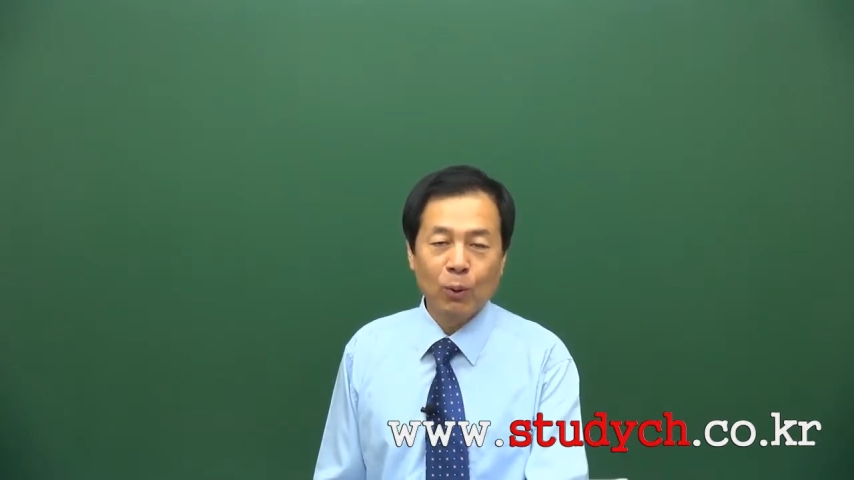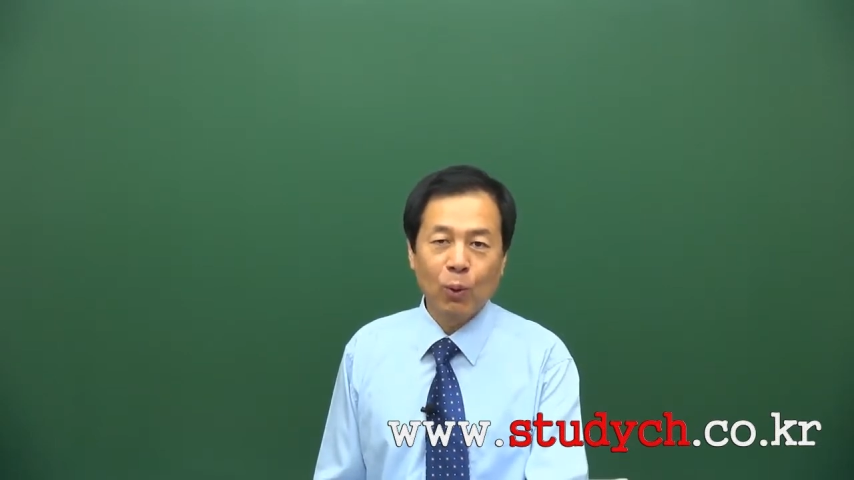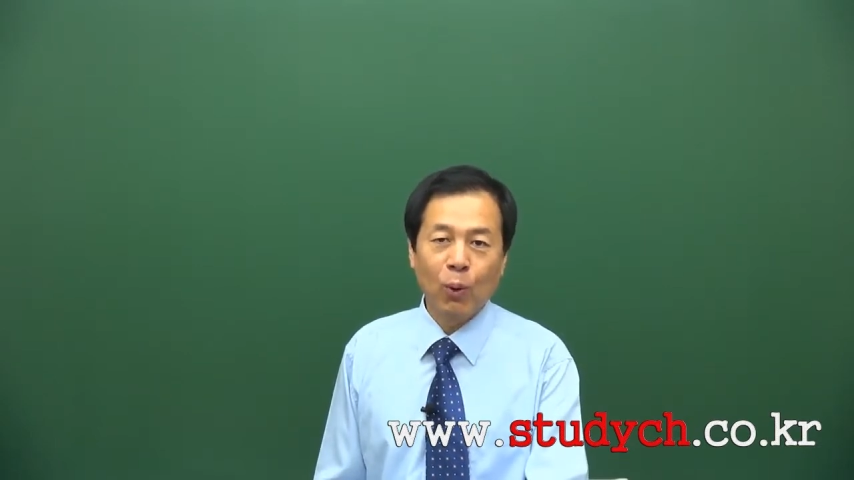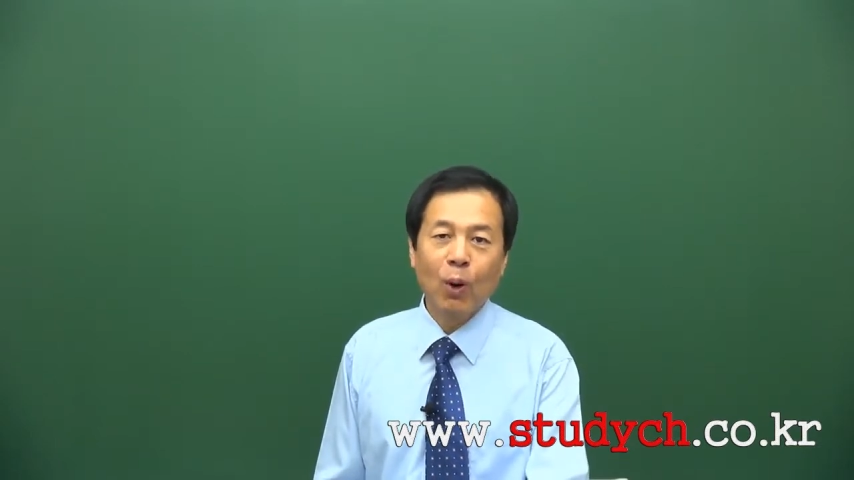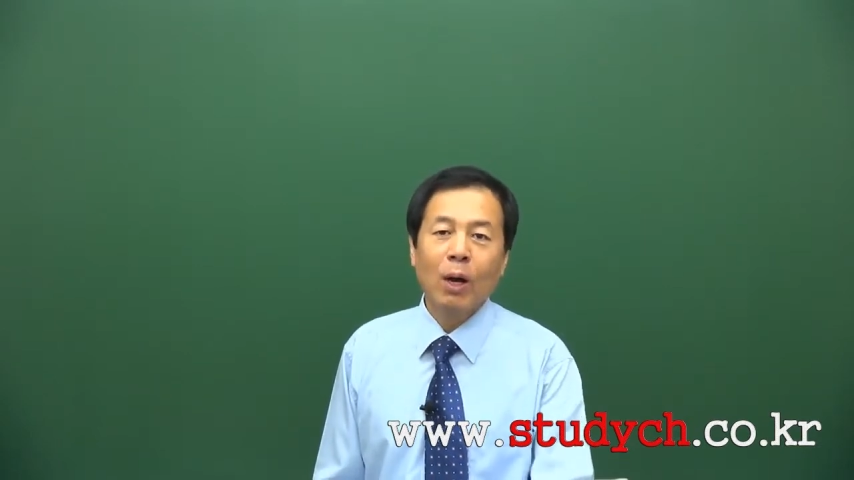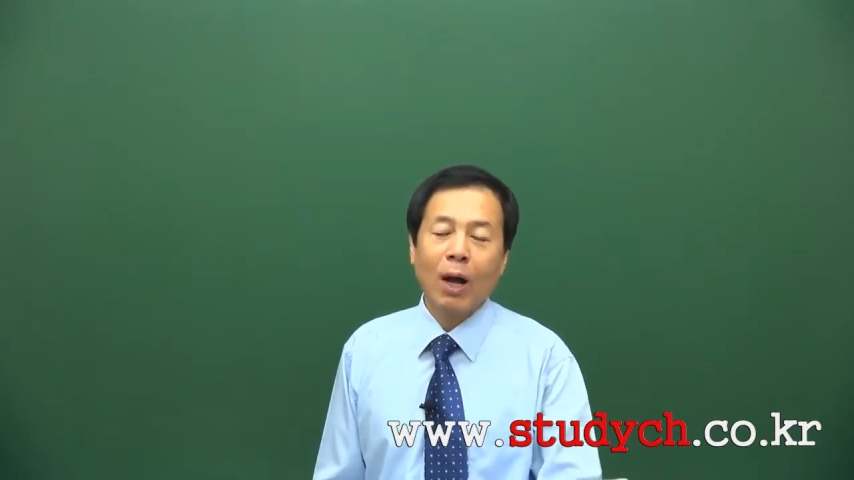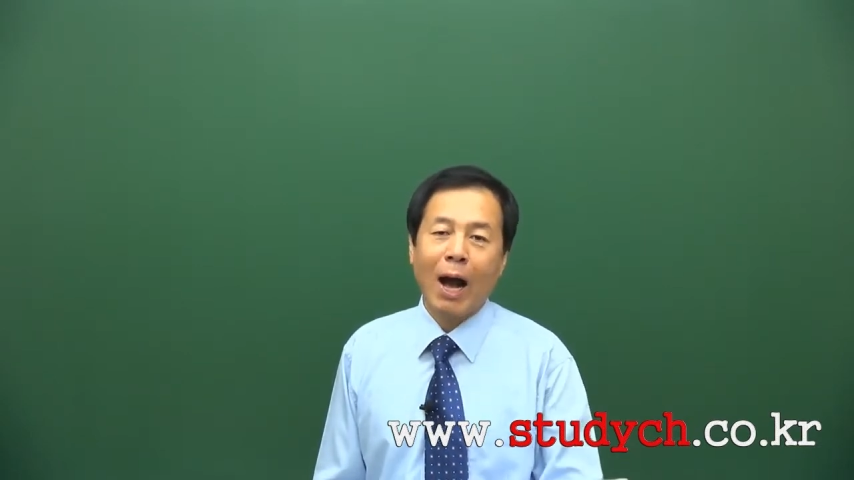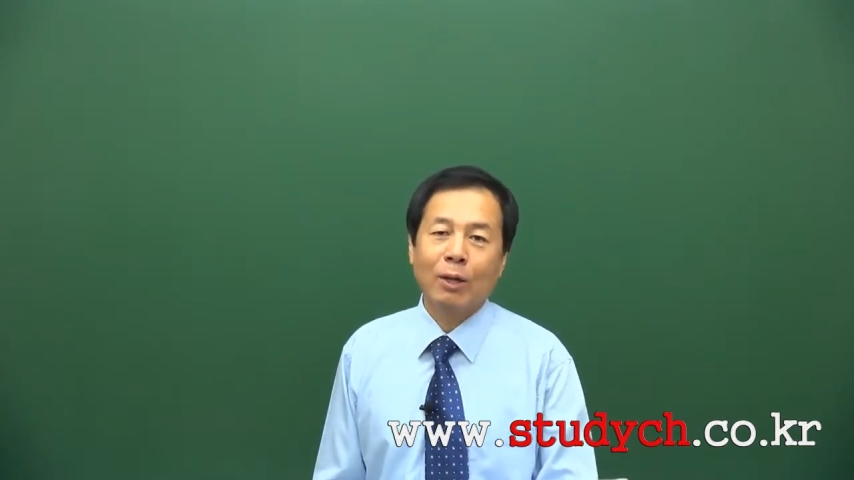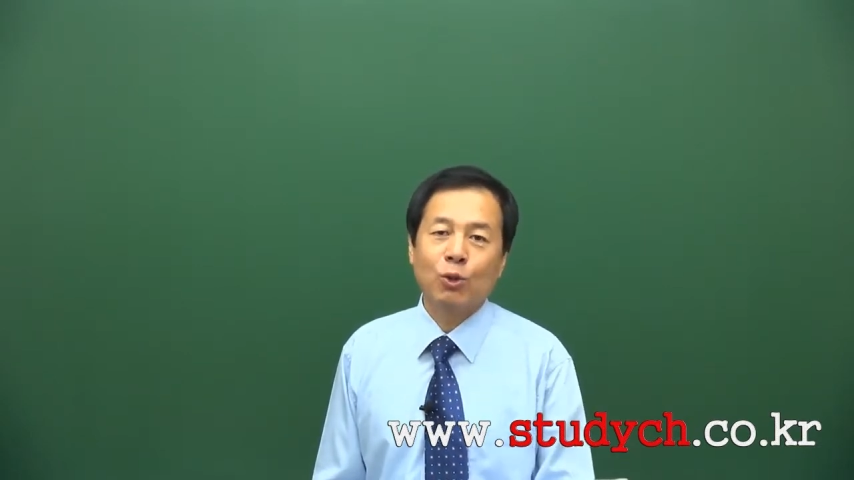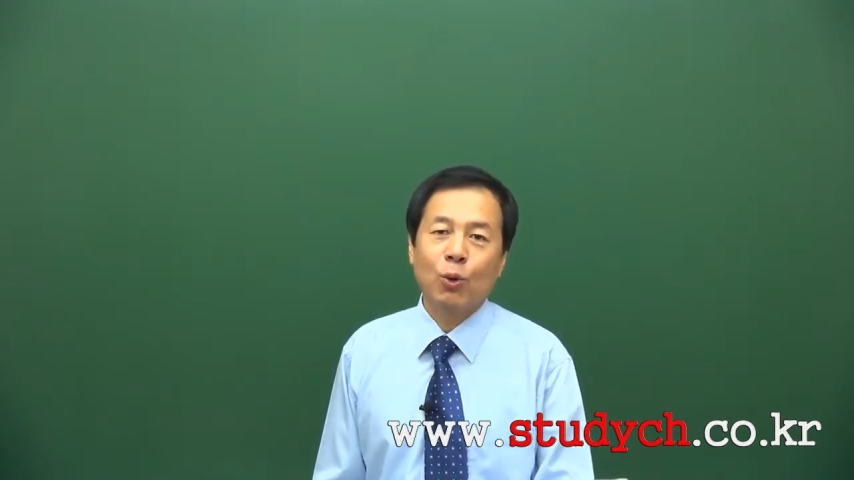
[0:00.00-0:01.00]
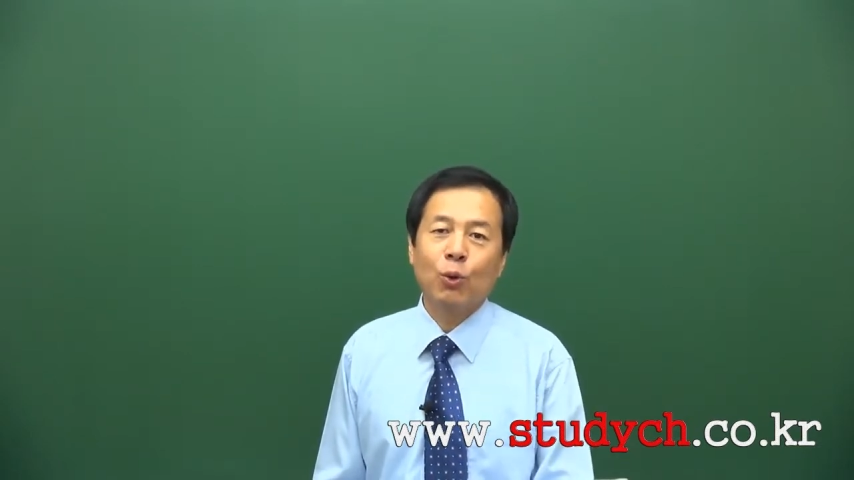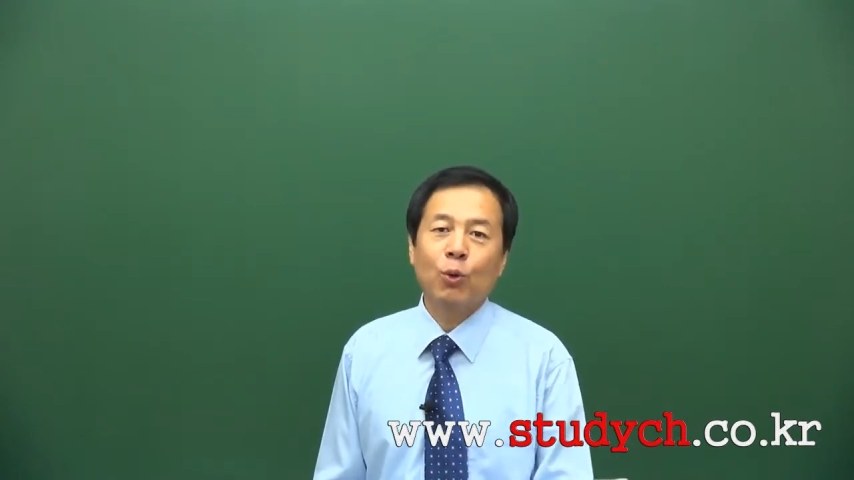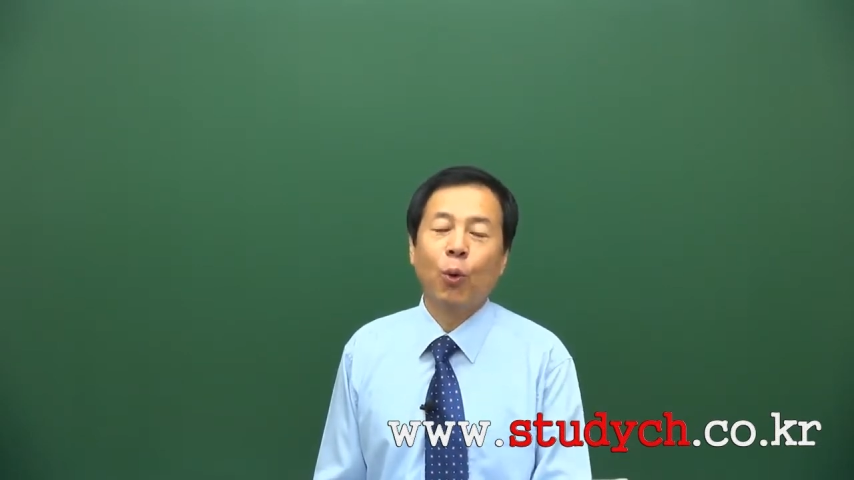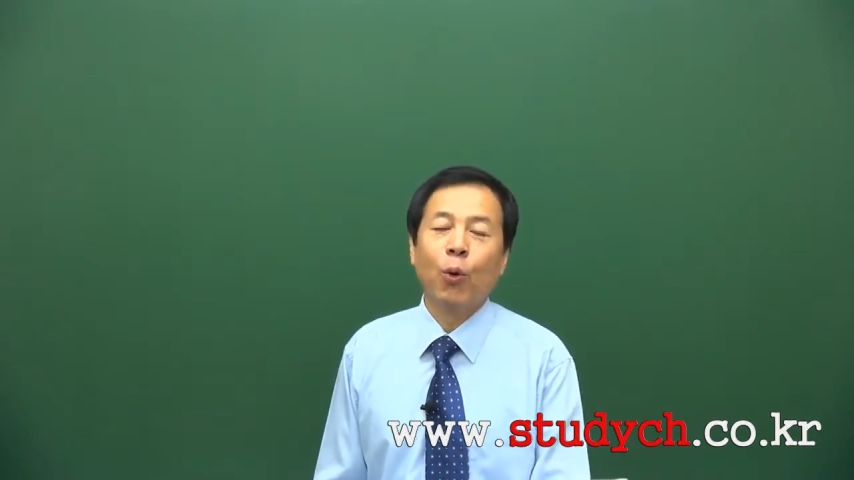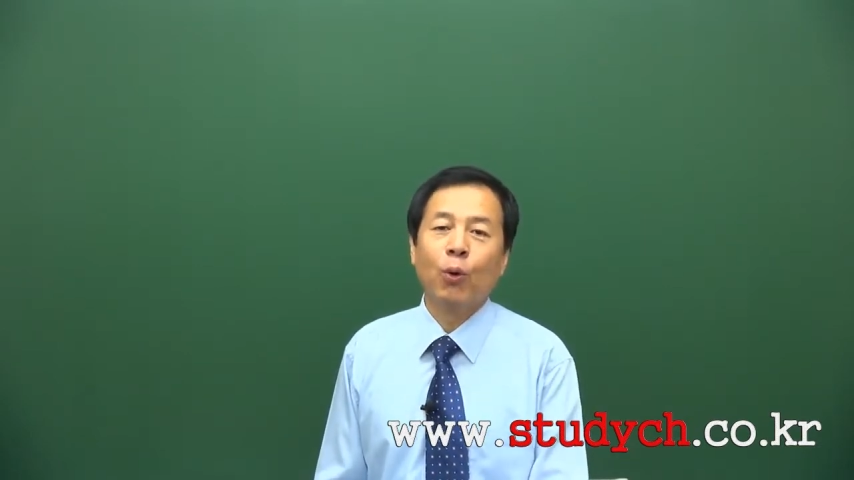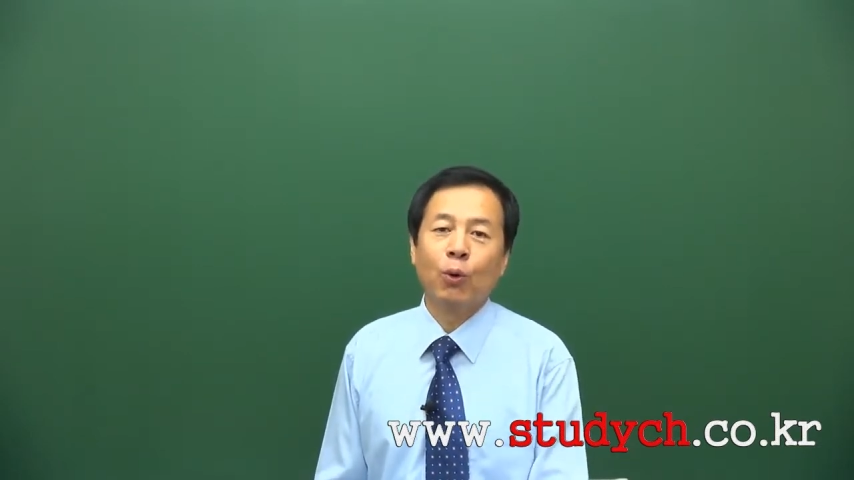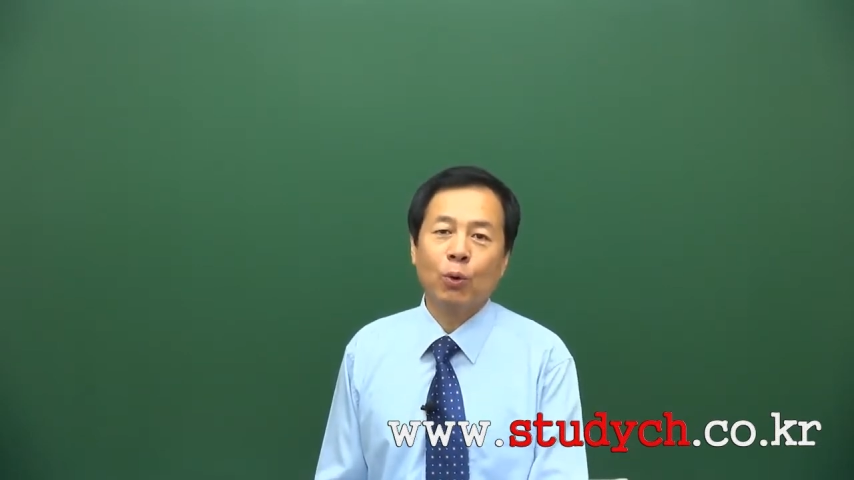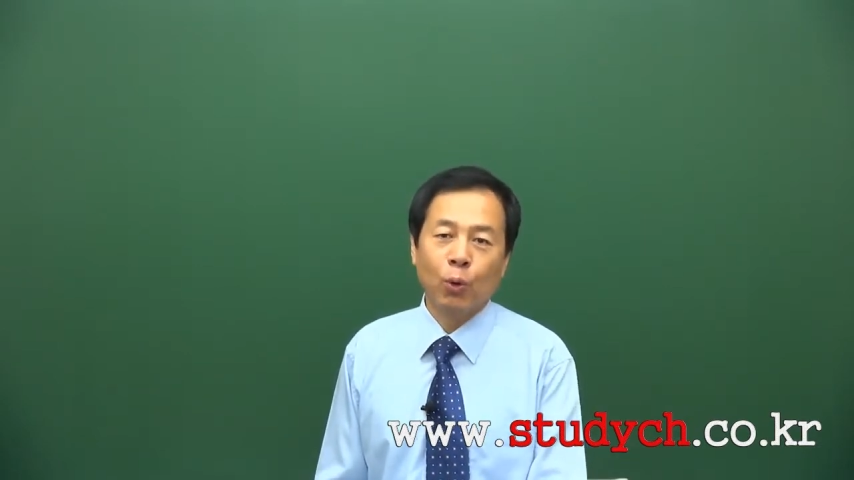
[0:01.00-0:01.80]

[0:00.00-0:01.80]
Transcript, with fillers: 또 각종 교육,